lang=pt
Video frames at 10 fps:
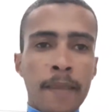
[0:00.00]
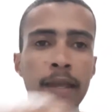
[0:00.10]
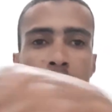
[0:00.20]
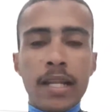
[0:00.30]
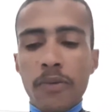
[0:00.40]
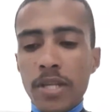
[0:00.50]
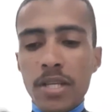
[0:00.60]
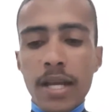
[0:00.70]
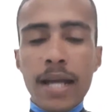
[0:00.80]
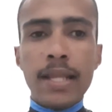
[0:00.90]
Ela não é de
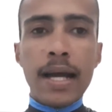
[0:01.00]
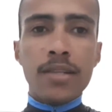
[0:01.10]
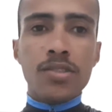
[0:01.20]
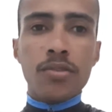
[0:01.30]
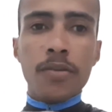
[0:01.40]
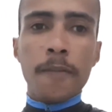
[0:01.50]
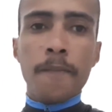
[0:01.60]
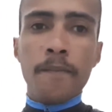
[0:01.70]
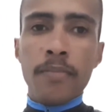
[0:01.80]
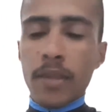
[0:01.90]
cadastro, ó.
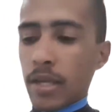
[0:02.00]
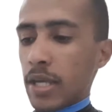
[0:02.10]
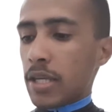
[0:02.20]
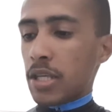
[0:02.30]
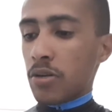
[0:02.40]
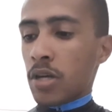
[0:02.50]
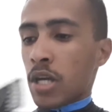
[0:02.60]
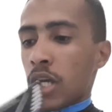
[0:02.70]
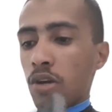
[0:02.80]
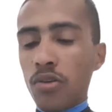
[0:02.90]
É aqui, ó.
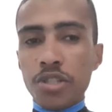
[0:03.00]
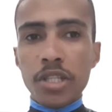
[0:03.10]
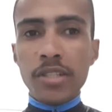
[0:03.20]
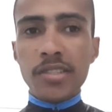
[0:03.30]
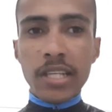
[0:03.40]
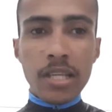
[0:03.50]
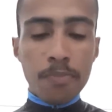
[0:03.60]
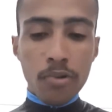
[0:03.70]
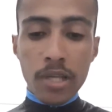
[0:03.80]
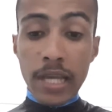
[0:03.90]
Eu gostei disso aqui
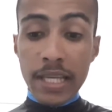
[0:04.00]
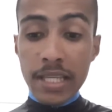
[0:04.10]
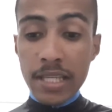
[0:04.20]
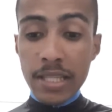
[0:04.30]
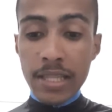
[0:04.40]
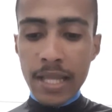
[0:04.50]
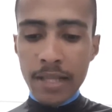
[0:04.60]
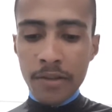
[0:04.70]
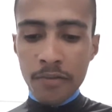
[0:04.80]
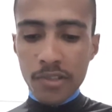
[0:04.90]
porque aqui
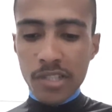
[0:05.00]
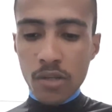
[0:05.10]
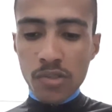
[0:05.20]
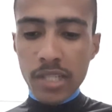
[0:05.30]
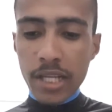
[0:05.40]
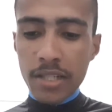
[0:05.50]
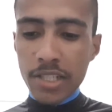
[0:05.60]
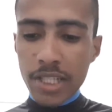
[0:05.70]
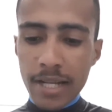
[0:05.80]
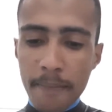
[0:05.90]
você consegue
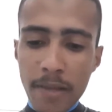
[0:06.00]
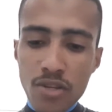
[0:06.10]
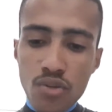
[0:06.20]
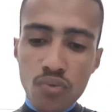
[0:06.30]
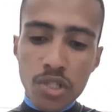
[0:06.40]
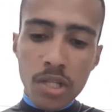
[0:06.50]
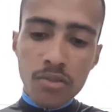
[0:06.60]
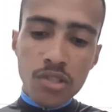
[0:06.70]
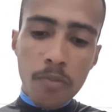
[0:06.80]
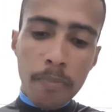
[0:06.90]
deixar ela bem justa no
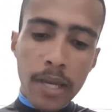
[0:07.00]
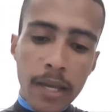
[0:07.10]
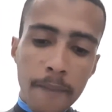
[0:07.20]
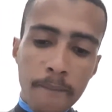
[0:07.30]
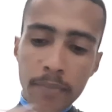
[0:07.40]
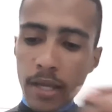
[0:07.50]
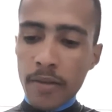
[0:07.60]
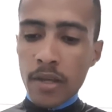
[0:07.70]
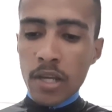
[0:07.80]
seu pé, né?